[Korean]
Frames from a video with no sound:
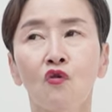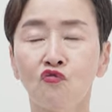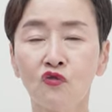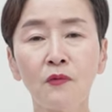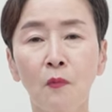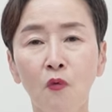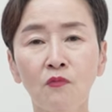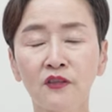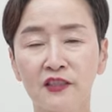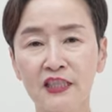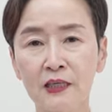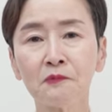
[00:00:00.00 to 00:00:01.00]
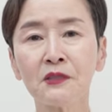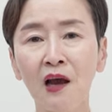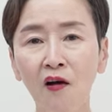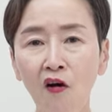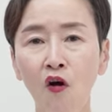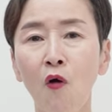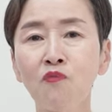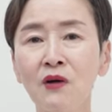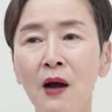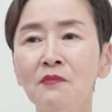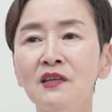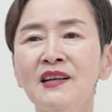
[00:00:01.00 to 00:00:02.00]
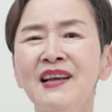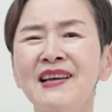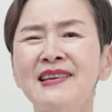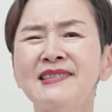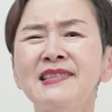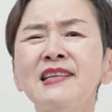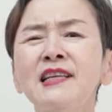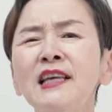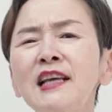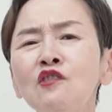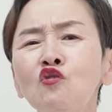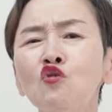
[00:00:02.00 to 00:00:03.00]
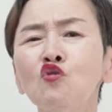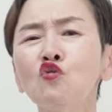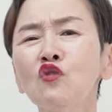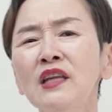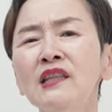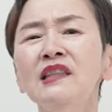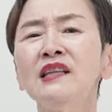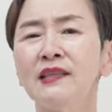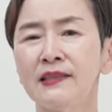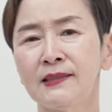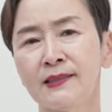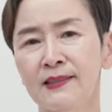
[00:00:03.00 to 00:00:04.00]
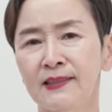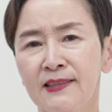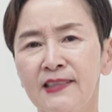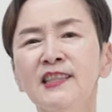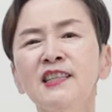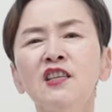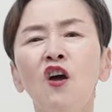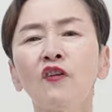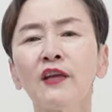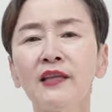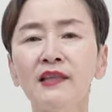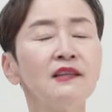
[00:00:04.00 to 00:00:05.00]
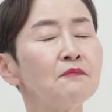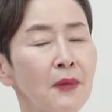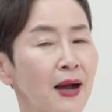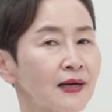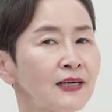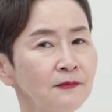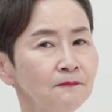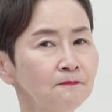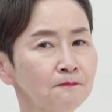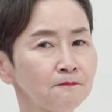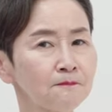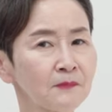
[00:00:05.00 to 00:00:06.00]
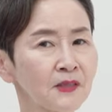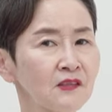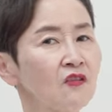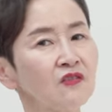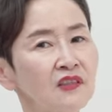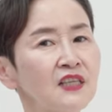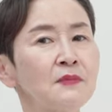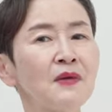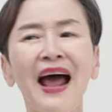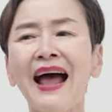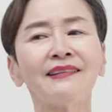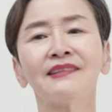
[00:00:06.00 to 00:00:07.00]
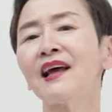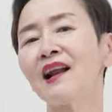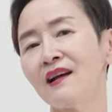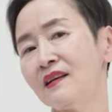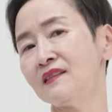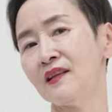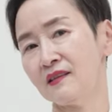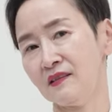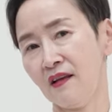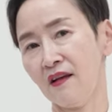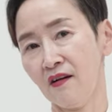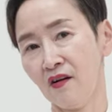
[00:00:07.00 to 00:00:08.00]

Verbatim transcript: 우리 몸은 집착과 거부감을 느낄 수 있는 능력이 있는 만큼 그걸 느끼면 안 따라가게 돼 있어요.